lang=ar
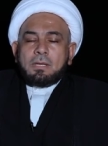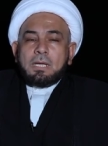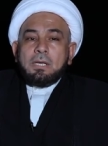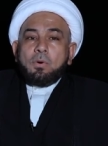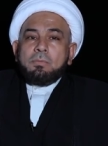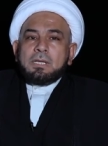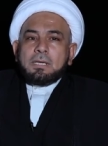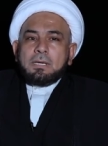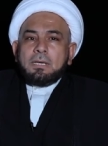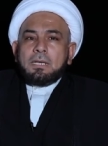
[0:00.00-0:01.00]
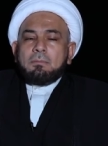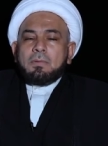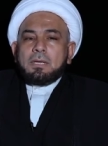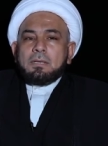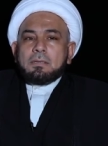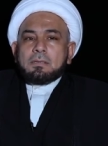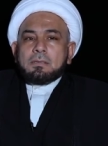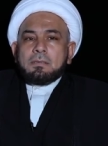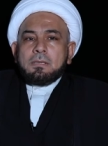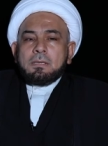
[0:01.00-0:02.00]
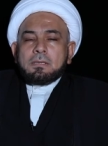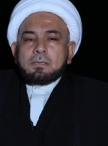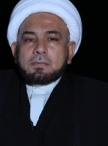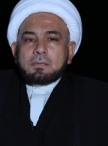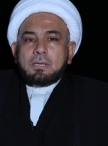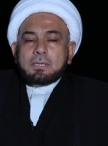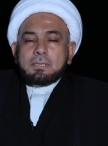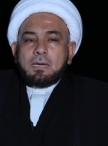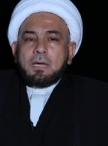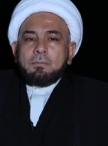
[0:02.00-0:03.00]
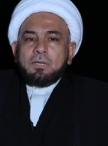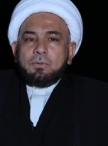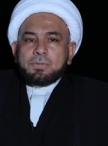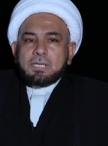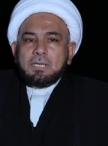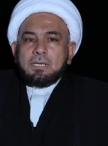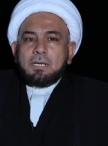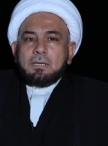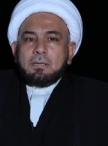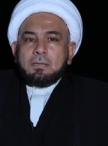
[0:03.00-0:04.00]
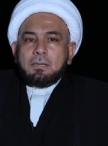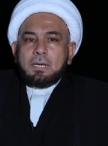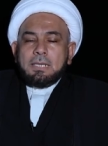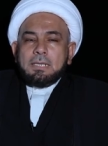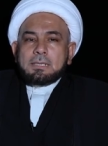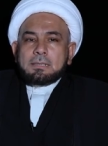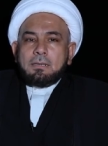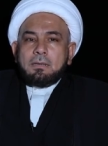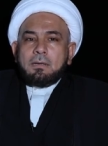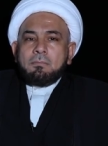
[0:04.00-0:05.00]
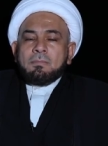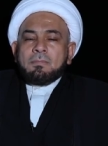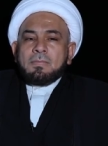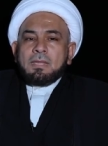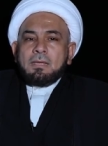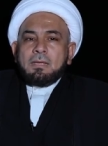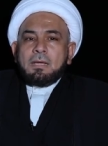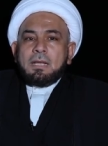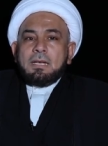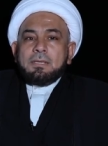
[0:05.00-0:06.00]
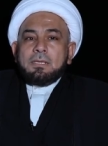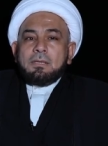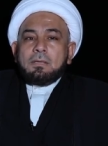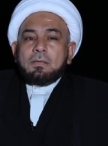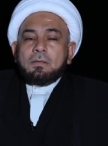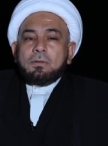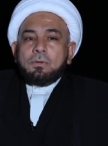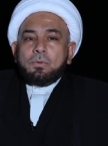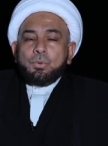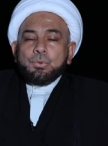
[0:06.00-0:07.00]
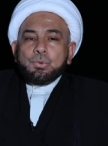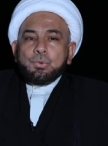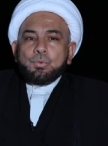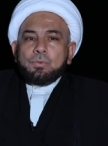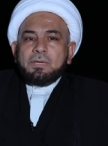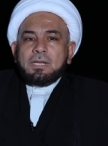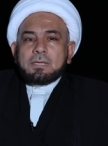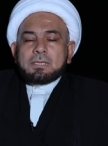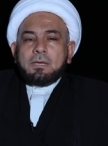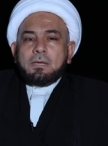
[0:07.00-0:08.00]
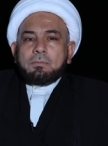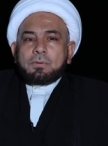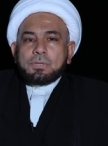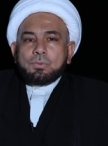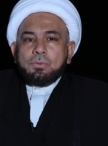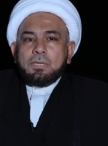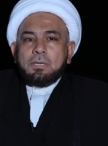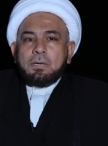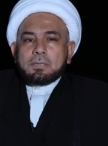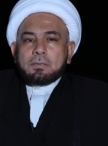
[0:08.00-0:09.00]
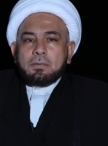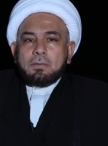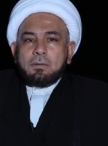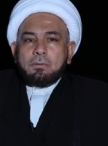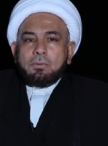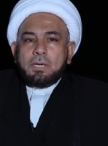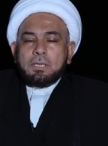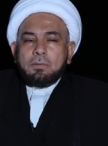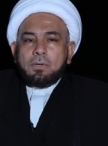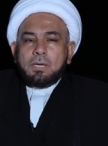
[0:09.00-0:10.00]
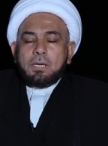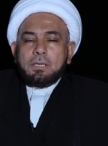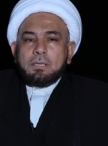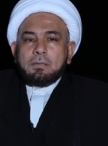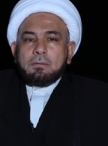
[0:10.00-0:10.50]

اليوم نتكلم عن أصحاب الحسين عليه السلام الذين عدوا من أصحاب رسول الله صلى الله عليه وآله